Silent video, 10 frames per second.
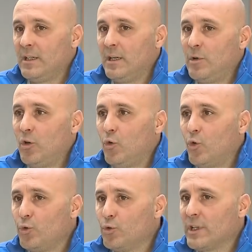Ama
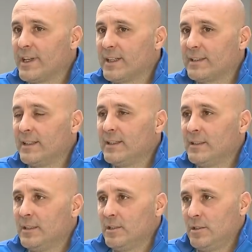oyun olarak da
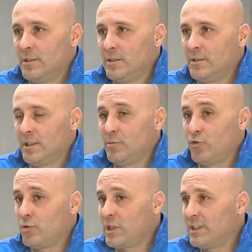e, takıma
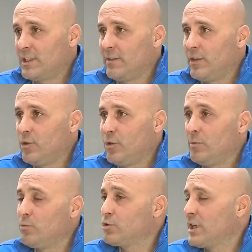çok katkı veriyor.
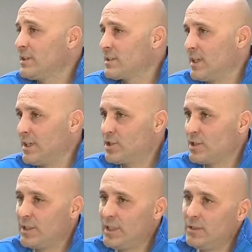Ama bu sadece saha
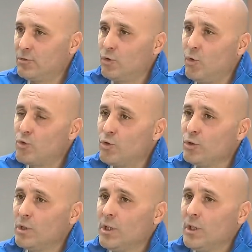içinde değil,
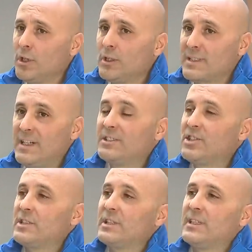Donk'un saha
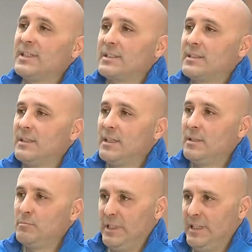dışında da aslında
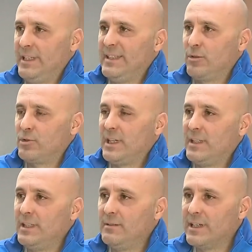bir lider
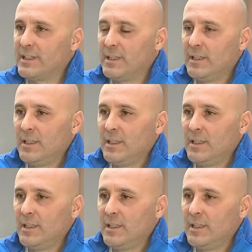özelliği var.